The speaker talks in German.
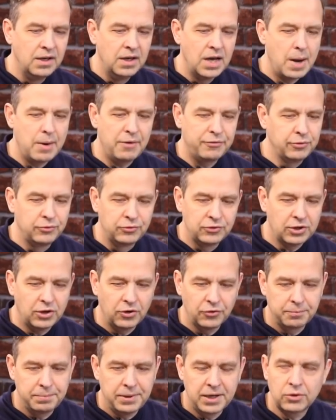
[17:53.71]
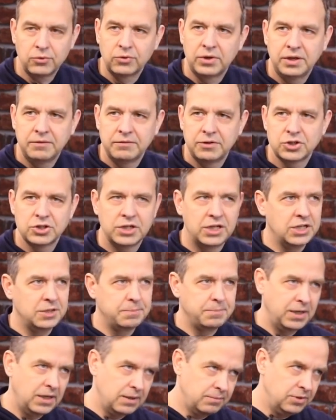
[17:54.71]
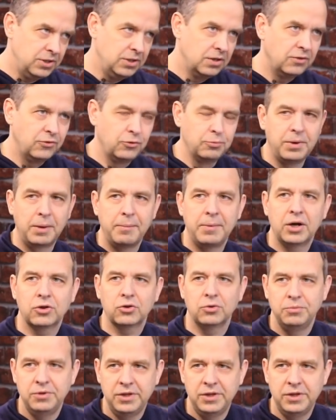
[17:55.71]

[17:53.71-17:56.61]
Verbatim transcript: aber 5000 Packungen gehen wahrscheinlich beim hier im Supermarkt um